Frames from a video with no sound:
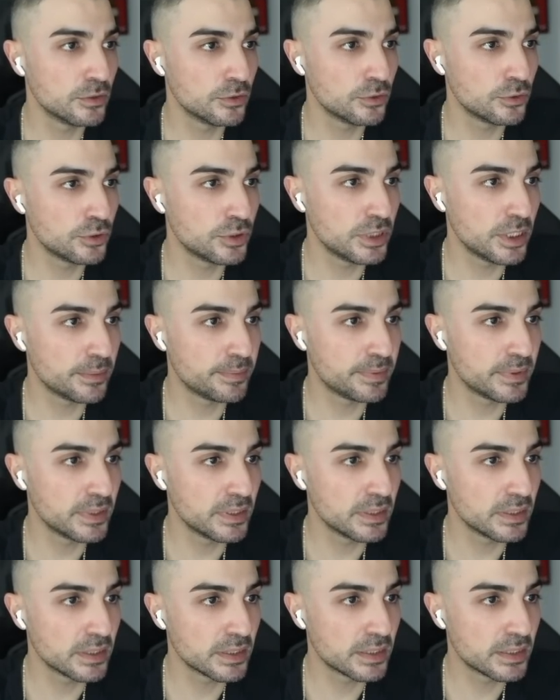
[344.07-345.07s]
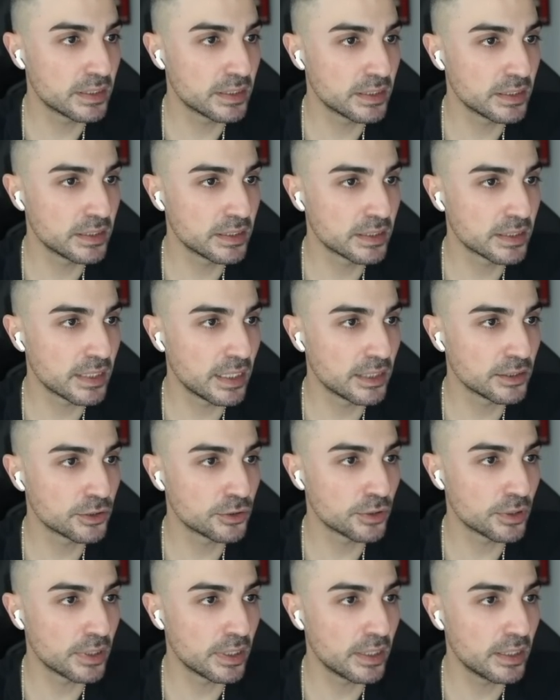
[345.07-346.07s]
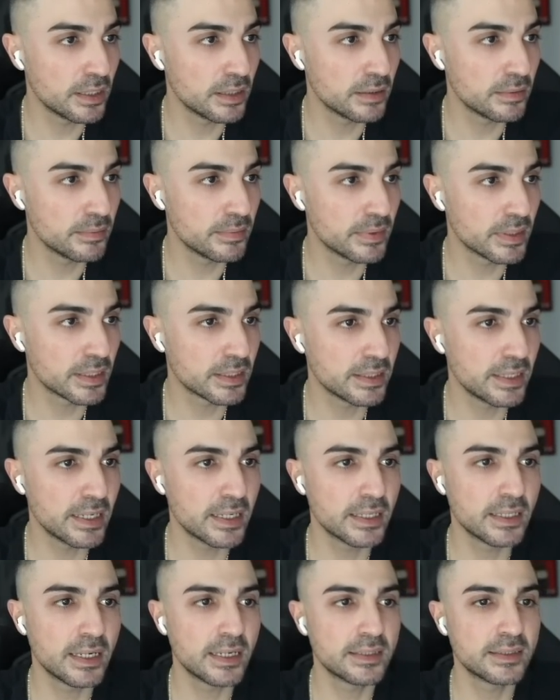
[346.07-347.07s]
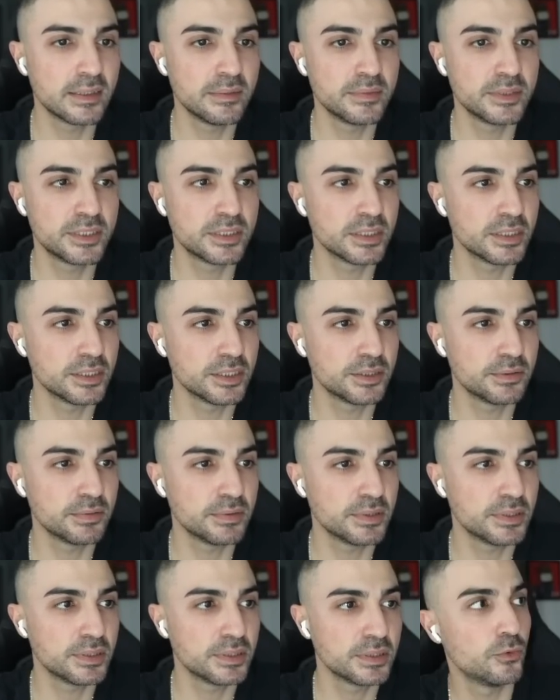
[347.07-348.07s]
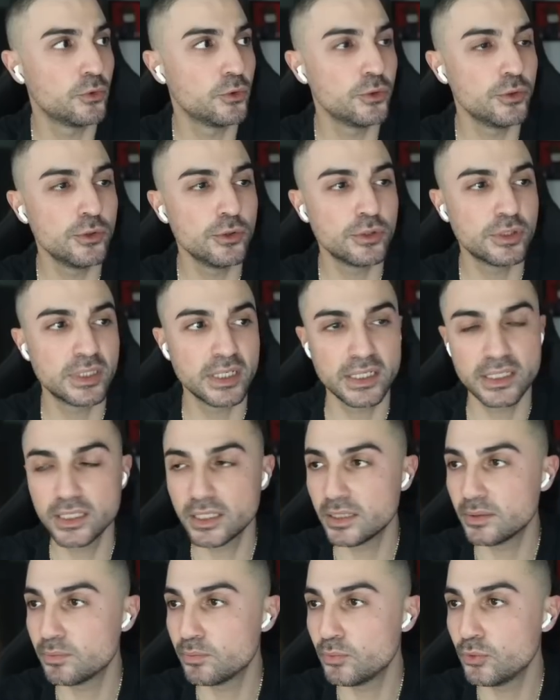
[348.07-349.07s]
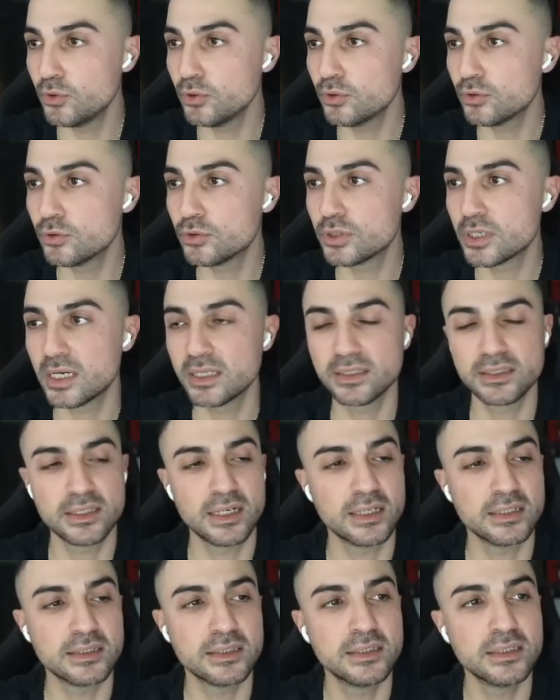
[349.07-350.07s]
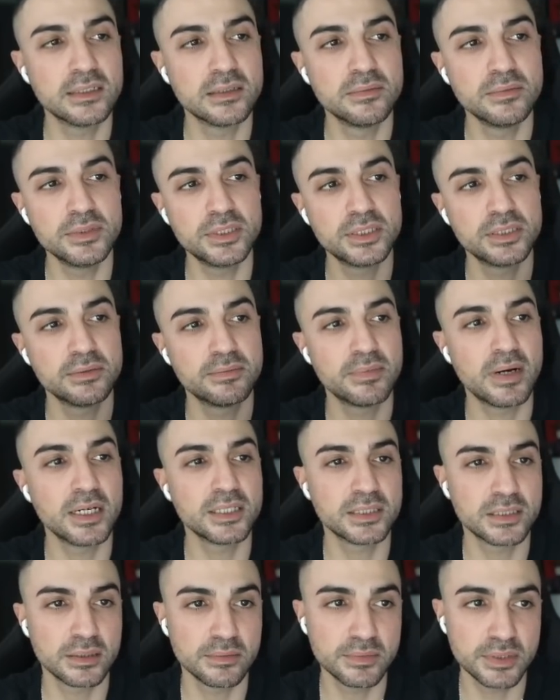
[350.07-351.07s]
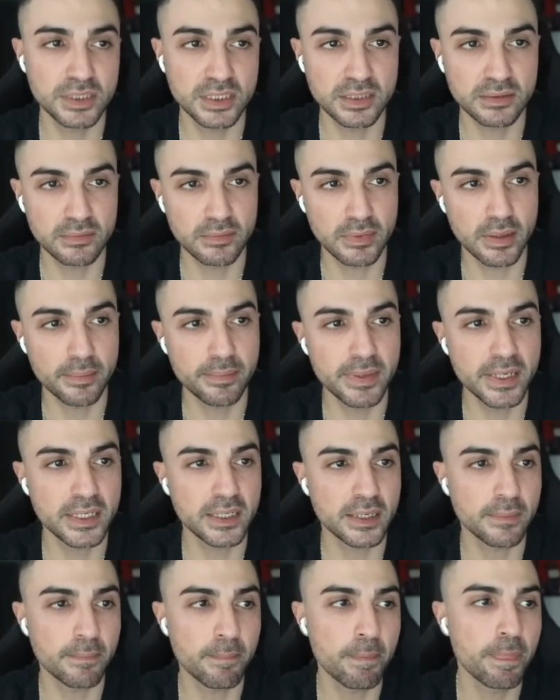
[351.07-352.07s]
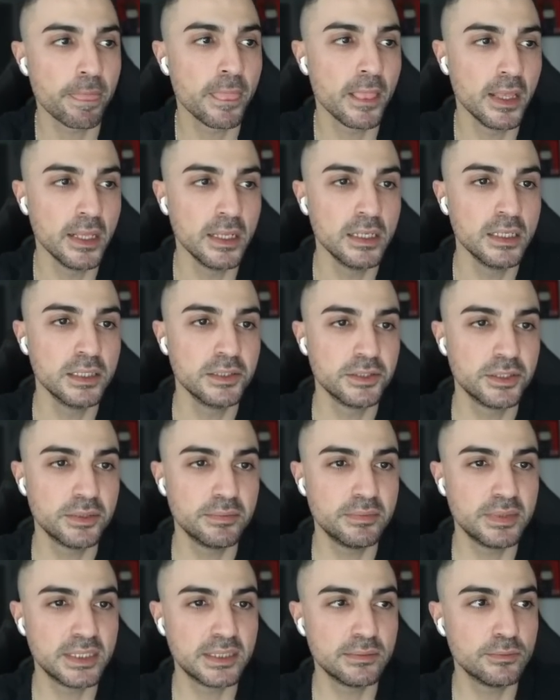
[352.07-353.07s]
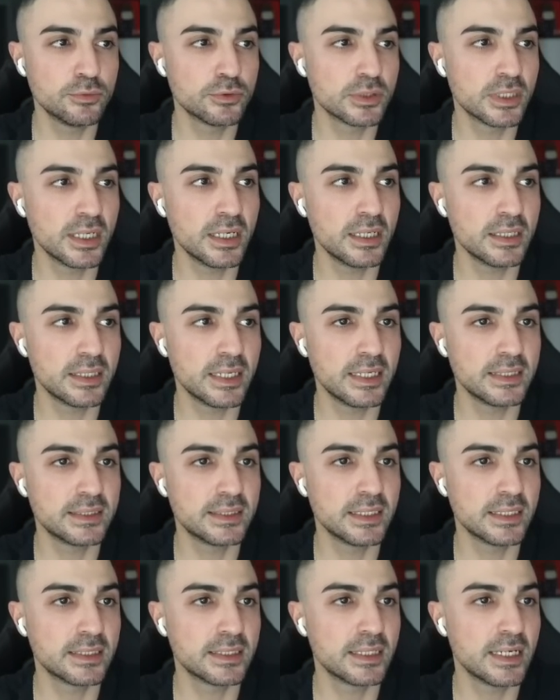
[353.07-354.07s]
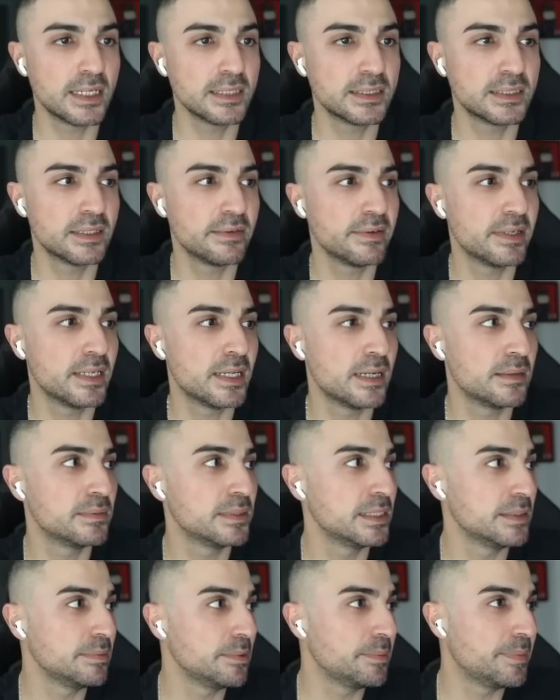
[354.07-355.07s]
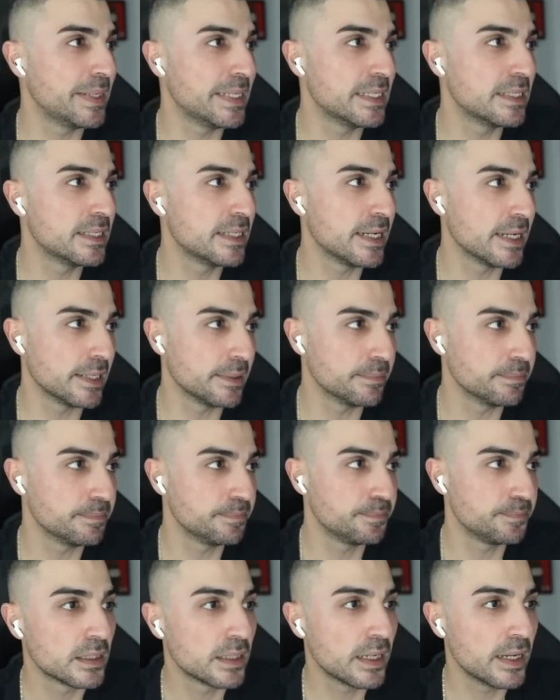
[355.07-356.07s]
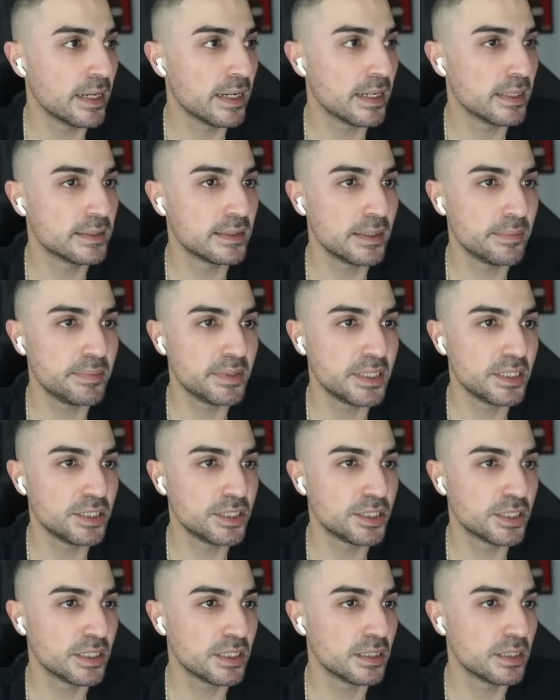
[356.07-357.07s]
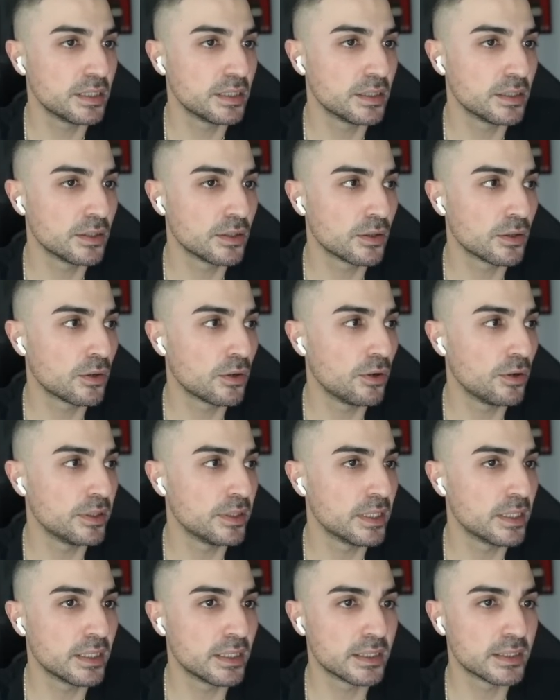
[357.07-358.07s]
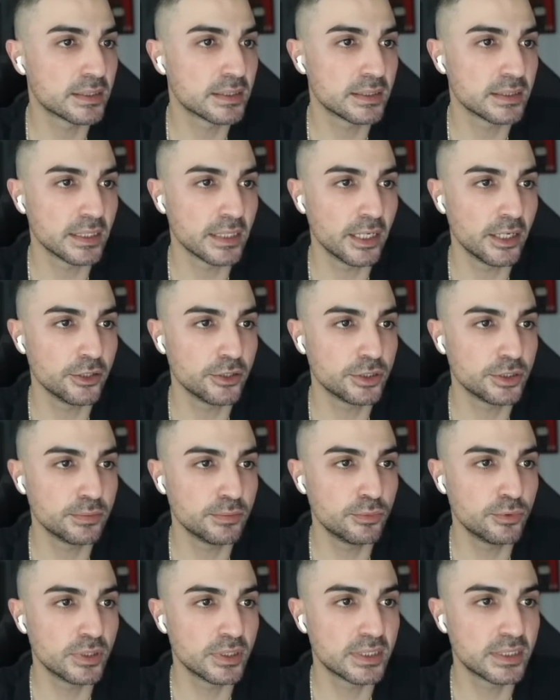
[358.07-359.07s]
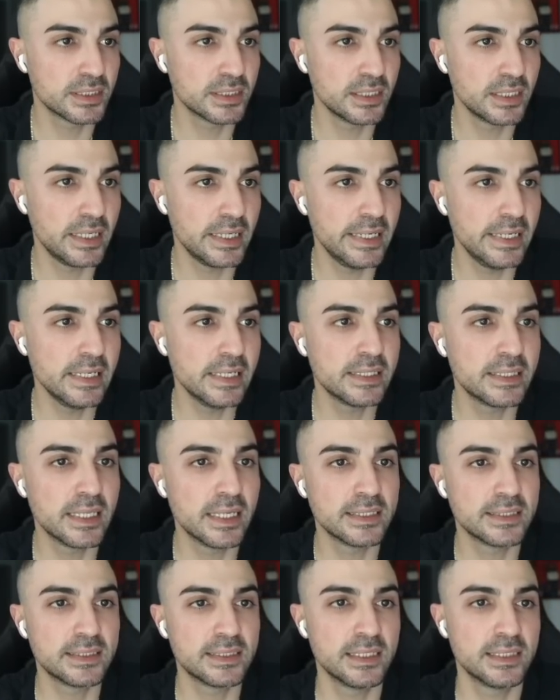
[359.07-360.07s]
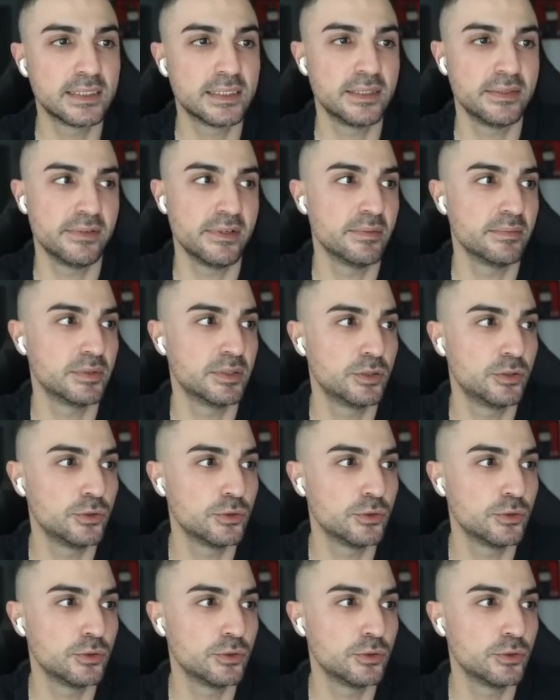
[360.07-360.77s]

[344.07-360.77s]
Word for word: şu yapı kırıldıktan sonra ne kadar temiz çalışmış. Günlükteki büyük düşen trend kırılmış, başlamış gitmeye. Peki Şimdi bizim burada destek direnç seviyelerimizi bir belirleyelim. GRT birinci coinlerin arasında Şimdi Burası ilk destek seviyemiz.